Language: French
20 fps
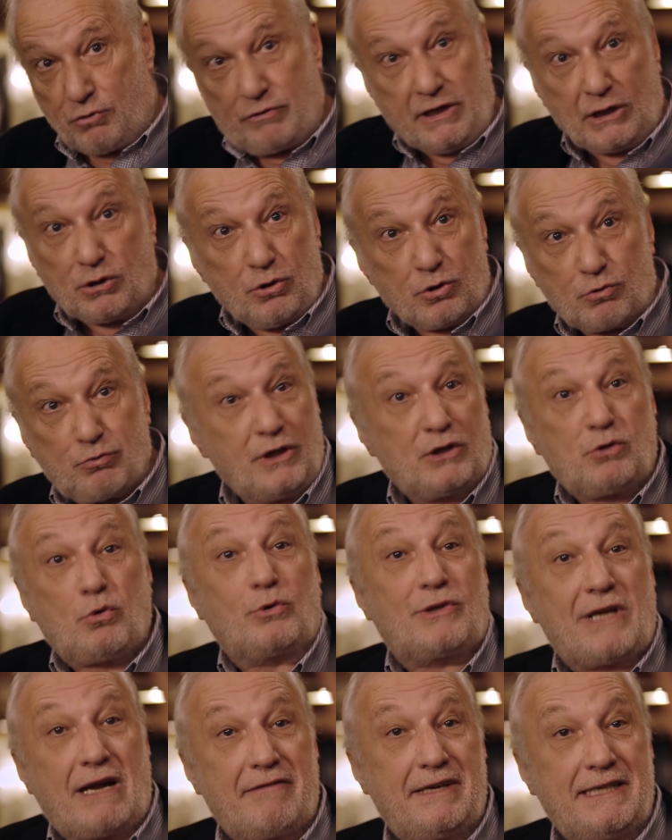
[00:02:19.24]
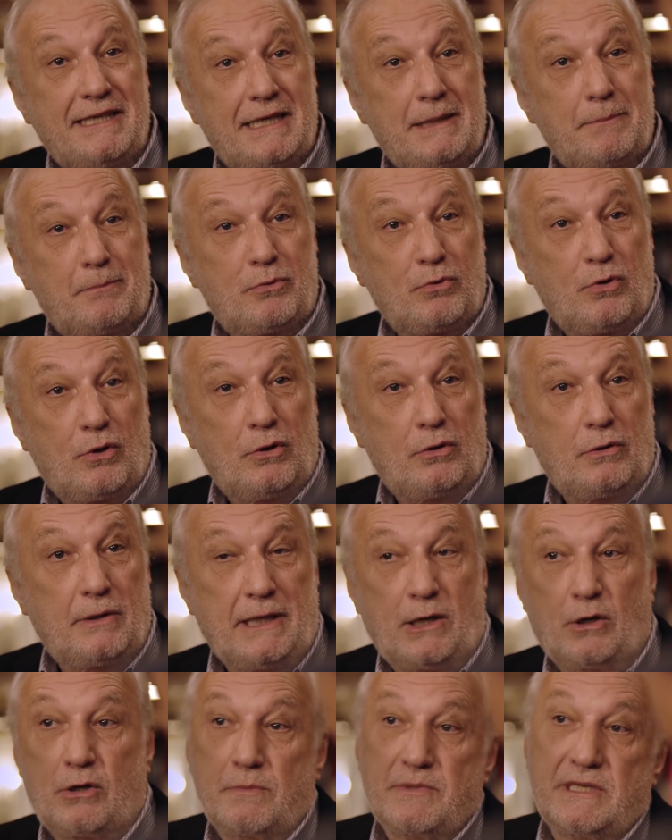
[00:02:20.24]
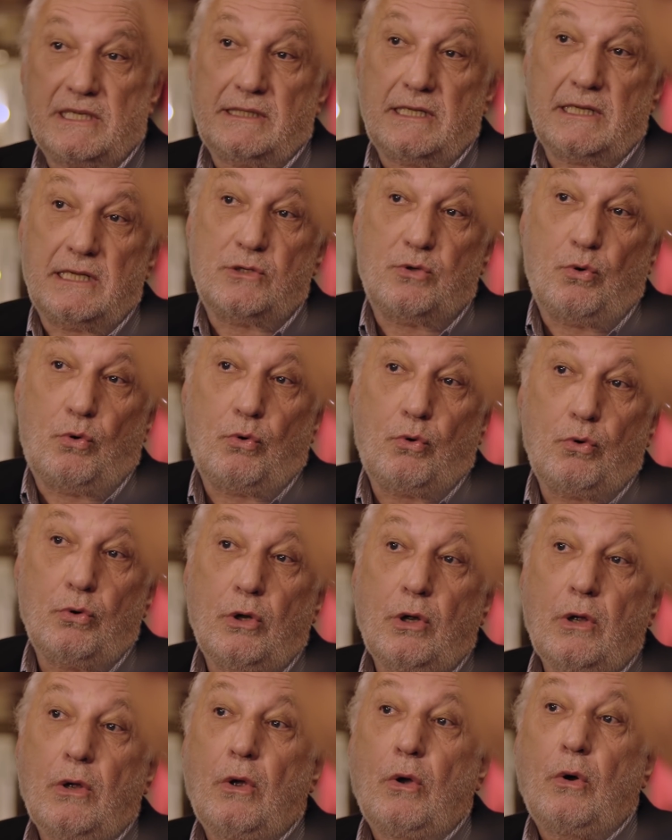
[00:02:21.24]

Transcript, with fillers: Je voulais, trop travailler pour. Euh, alors, comme c'était les second rôles,